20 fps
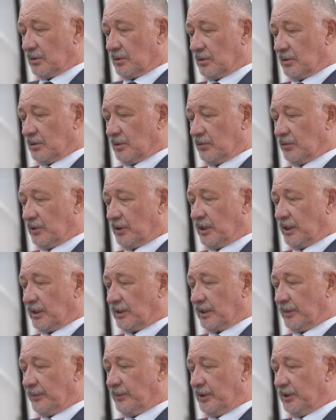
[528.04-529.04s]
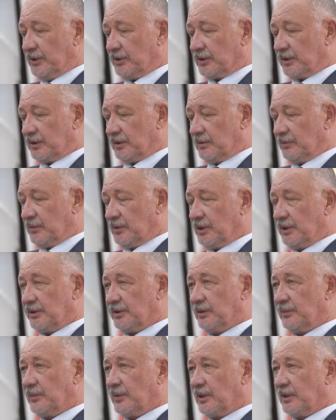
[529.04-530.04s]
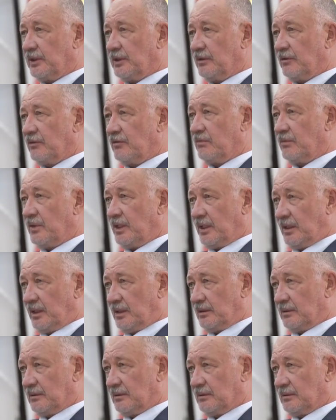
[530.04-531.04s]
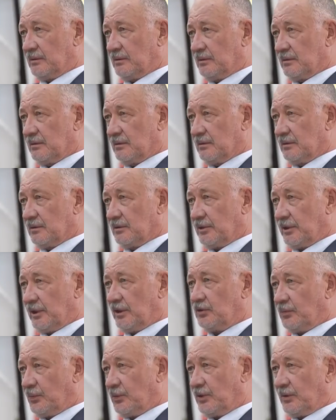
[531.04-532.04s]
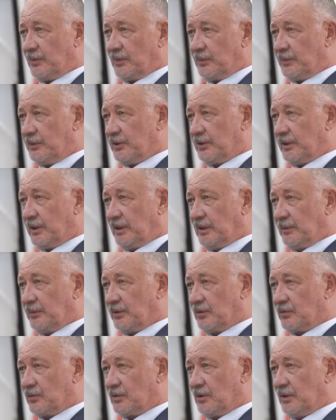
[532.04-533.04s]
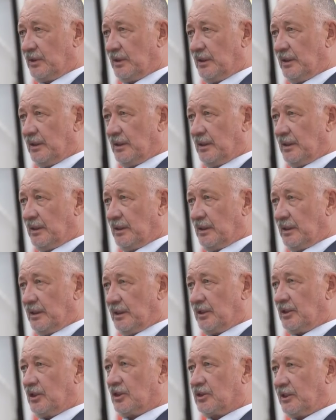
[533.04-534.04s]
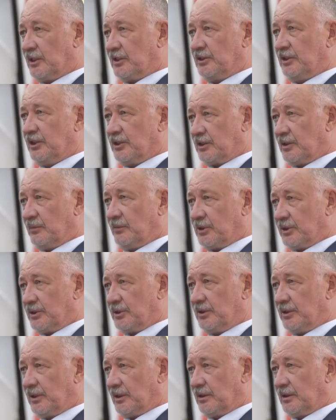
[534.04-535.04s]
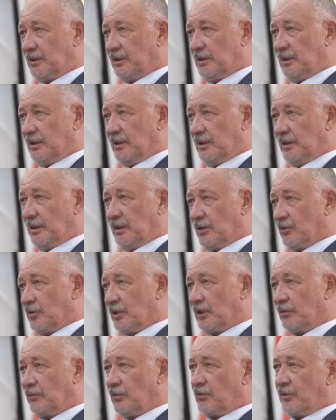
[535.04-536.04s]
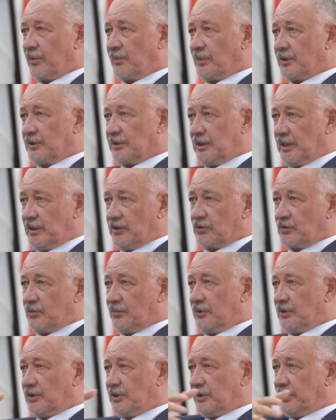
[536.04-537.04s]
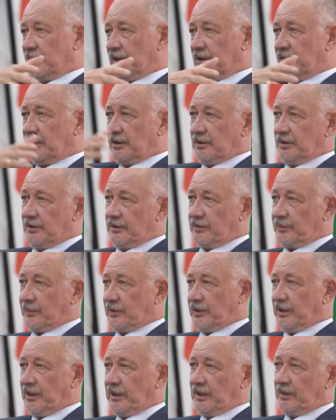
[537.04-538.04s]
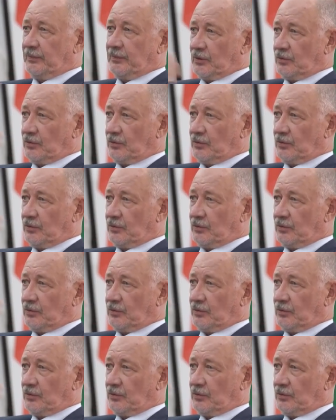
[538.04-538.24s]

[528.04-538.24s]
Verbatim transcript: а, Юникар тропический мы начали проектировать в мае, сразу после подписания, потому что это сложнейшая машина, ее надо вовремя поставить, чтобы начинать э, испытания, а